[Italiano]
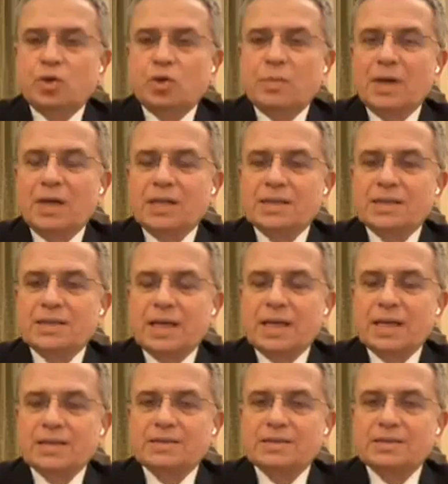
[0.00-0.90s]

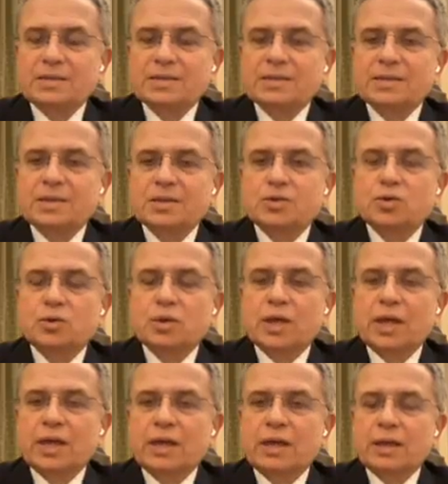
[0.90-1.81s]
normalizzarsi, nel senso
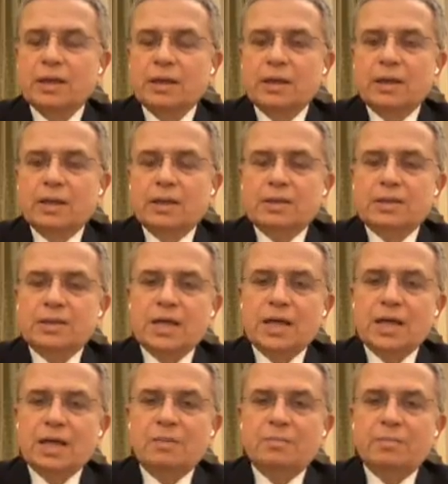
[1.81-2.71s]
che
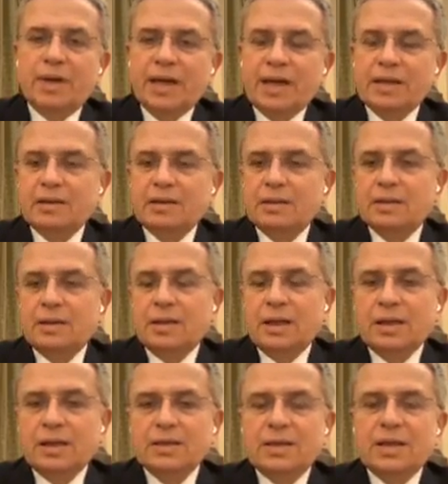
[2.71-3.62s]
sia il brand
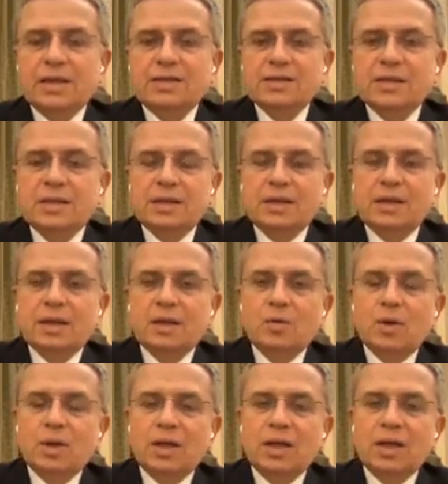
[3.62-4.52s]
alla, dell'azienda alla
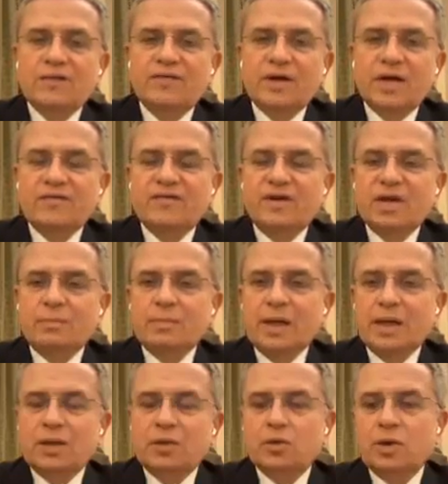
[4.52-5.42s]
quale lei fa
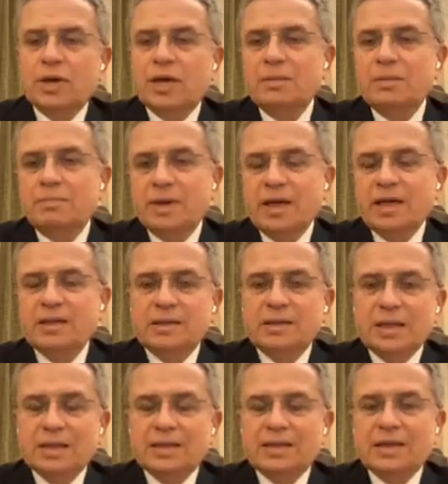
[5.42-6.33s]
riferimento, che i brand
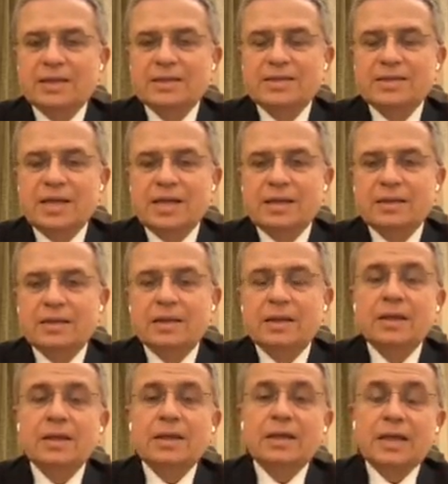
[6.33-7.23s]
di altre
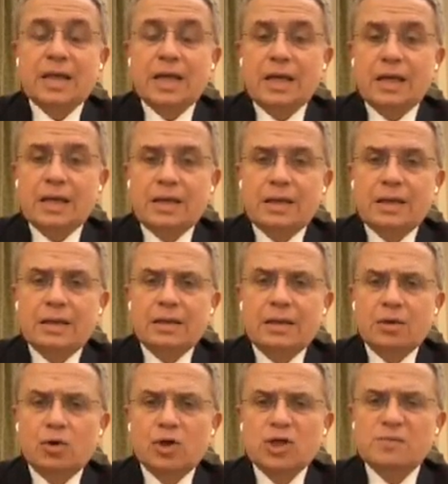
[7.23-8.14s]
aziende, che eh,
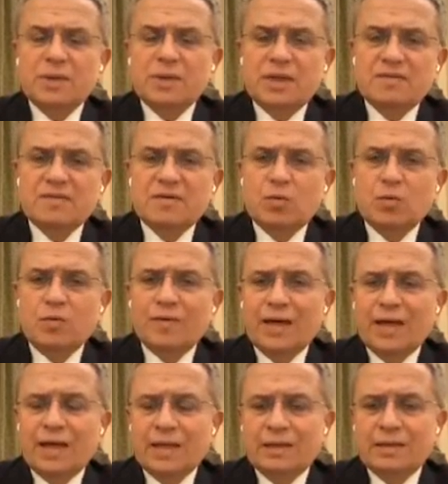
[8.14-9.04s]
i corrispettivi
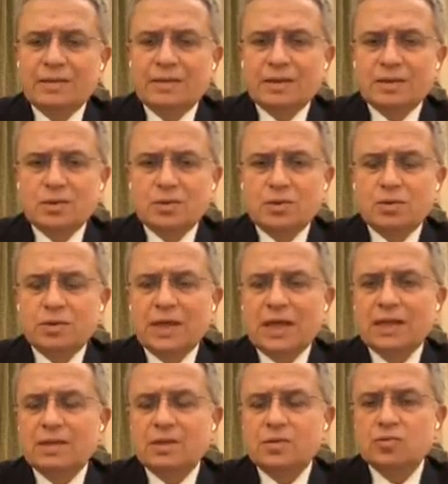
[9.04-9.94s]
equivalenti, e sono
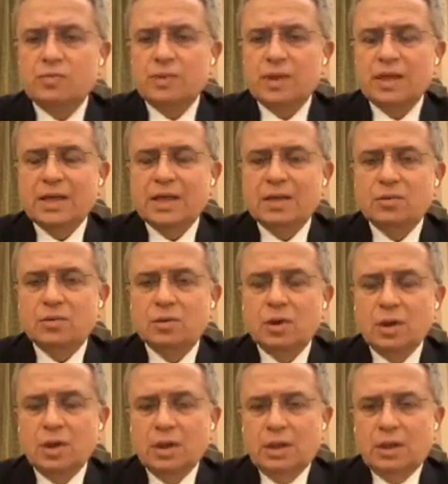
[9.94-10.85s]
tanti sul
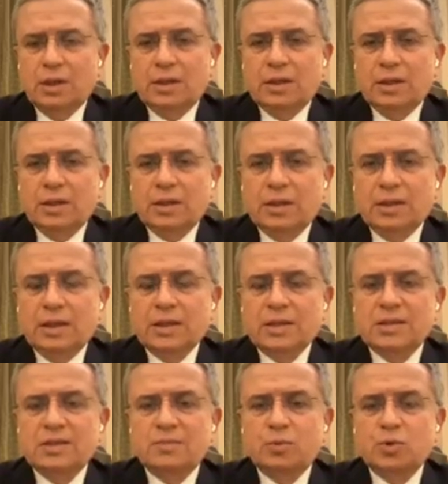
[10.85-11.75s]
mercato eh, della
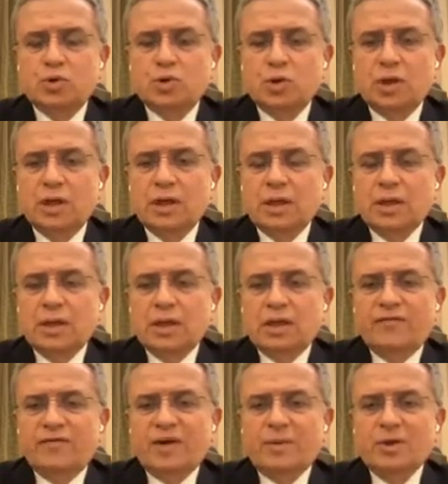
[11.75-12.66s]
distribuzione
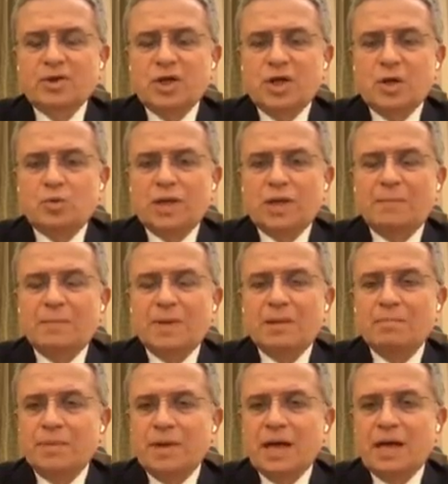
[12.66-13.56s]
farmaceutica,
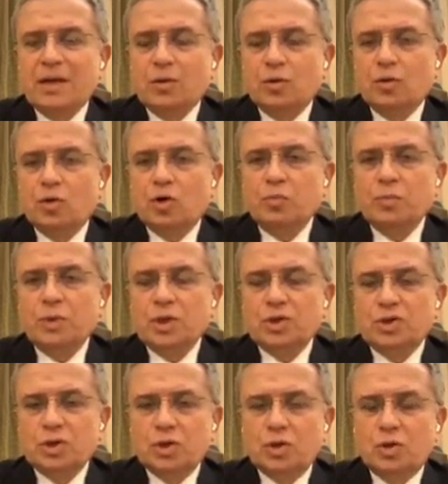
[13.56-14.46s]
pian piano
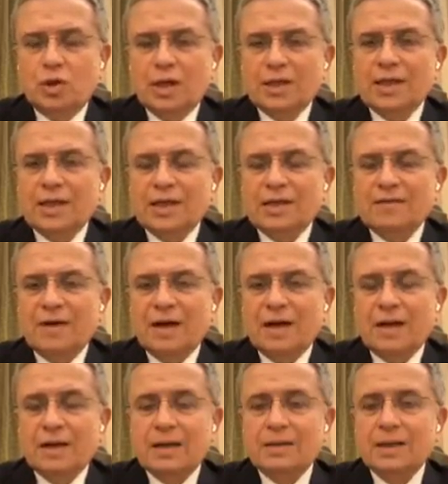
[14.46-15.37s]
cominciano ad
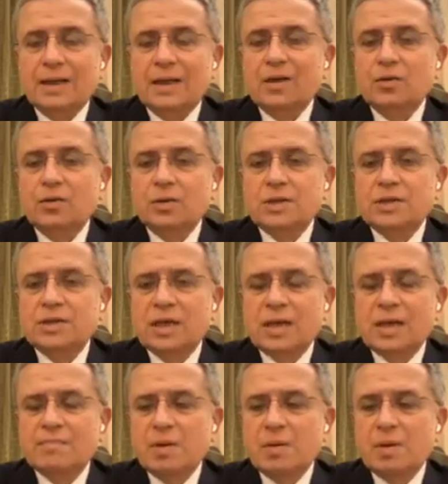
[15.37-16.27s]
arrivare. Dalle notizie
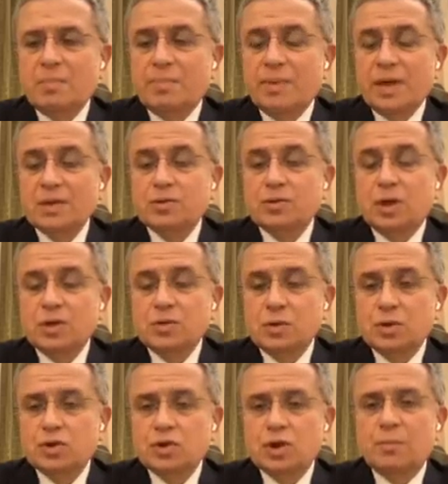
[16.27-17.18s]
che abbiamo appreso la
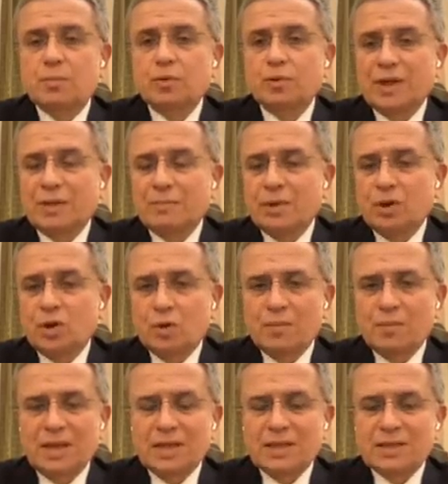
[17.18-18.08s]
situazione potrebbe
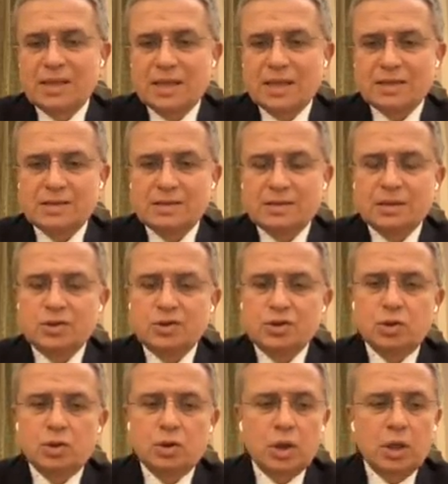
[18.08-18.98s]
normalizzarsi nel
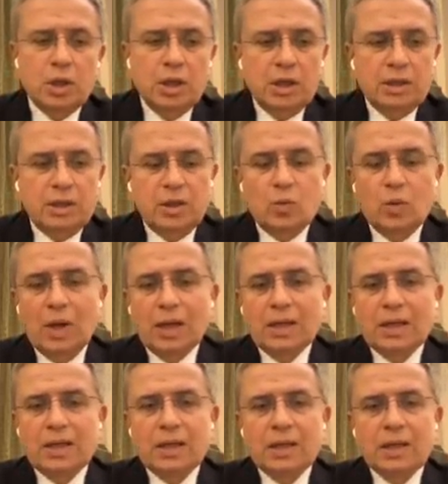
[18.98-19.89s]
giro di di
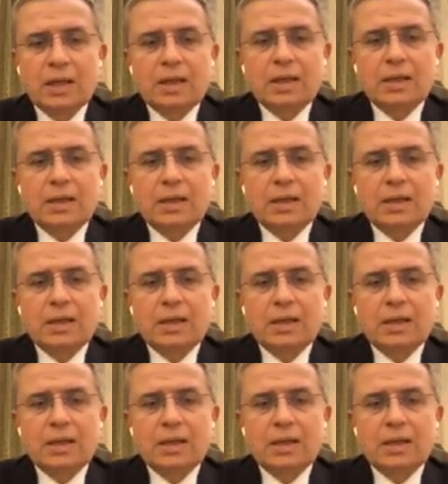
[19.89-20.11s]
qualche,